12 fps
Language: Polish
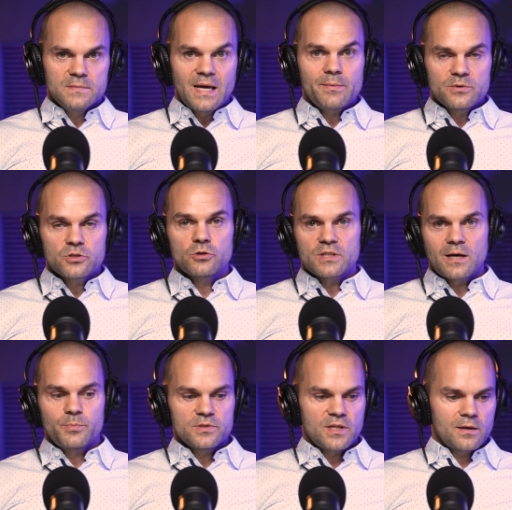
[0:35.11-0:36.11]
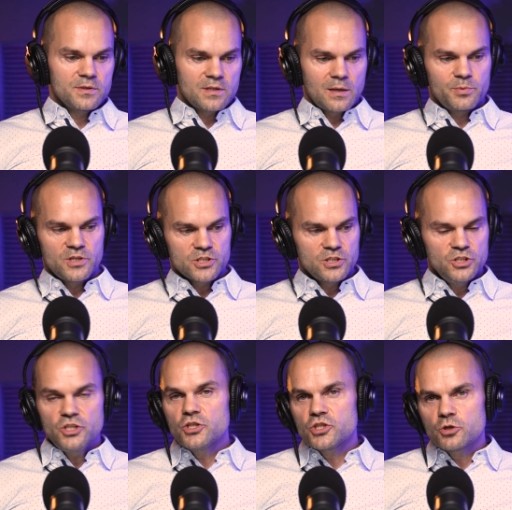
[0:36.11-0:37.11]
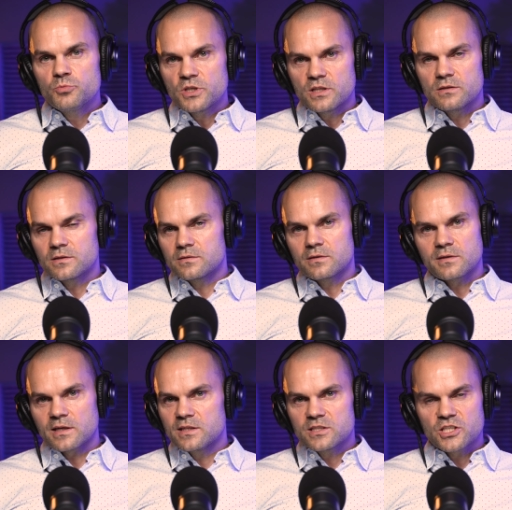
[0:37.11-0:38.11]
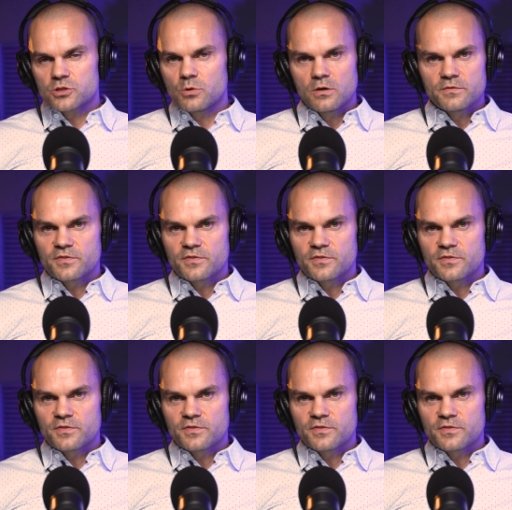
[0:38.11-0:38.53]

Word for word: Ja bym do tego tak, tak, tak podeszedł. I nigdy się u mnie tak nie zdarzyło.